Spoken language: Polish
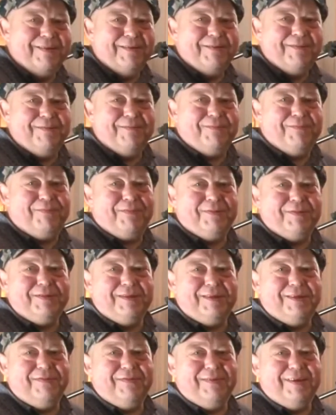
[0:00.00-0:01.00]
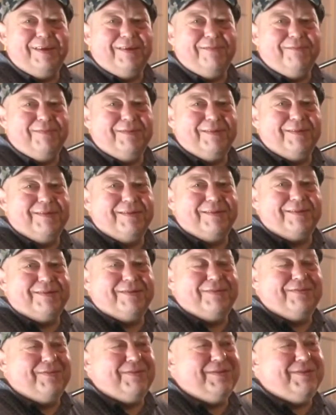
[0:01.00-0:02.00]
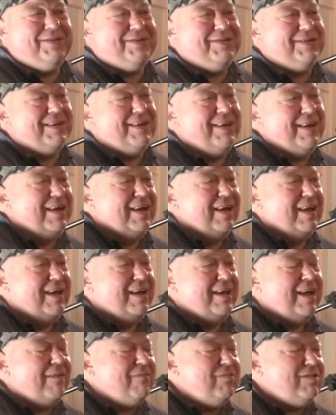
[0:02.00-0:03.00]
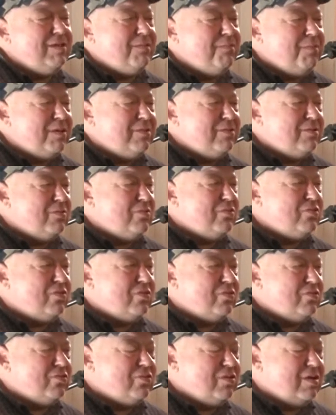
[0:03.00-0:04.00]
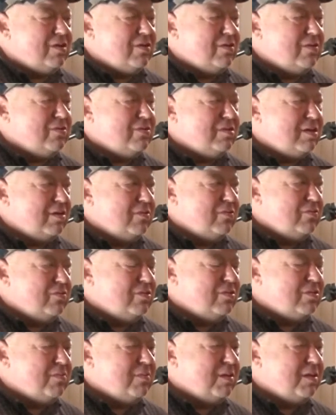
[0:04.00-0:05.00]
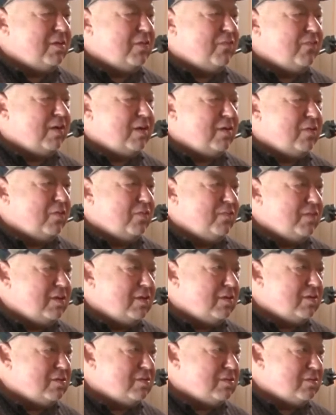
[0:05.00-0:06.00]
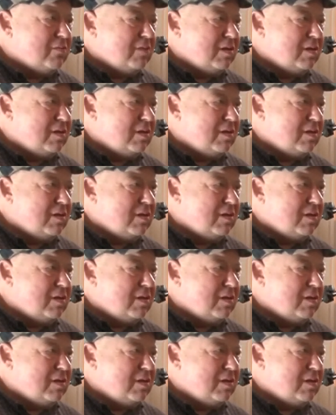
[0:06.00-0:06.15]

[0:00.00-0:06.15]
nie wiem kim został. No, oczywiście. Ja widzę bardzo dużo różnego rodzaju instrumentów, ale głównie no to są